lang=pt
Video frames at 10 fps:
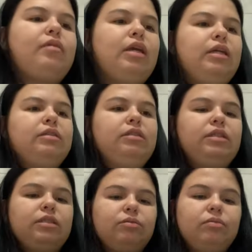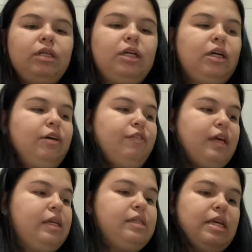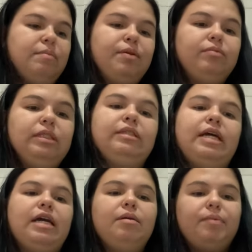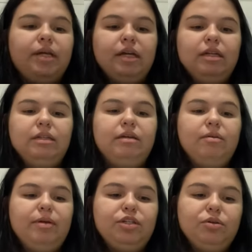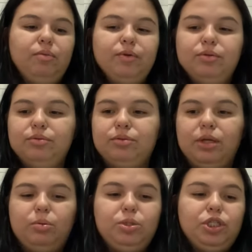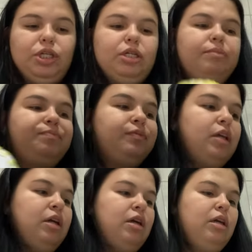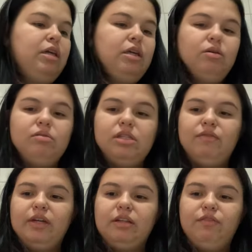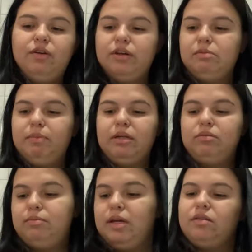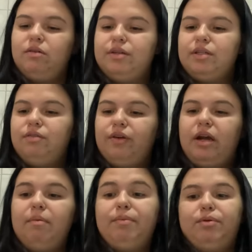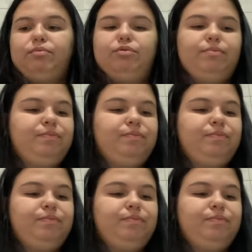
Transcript: Então, Fiquei sem pronta entrega, porque ela literalmente comprou tudo que eu tinha. E, inclusive, ainda ficou esperando mais coisas ficar pronto.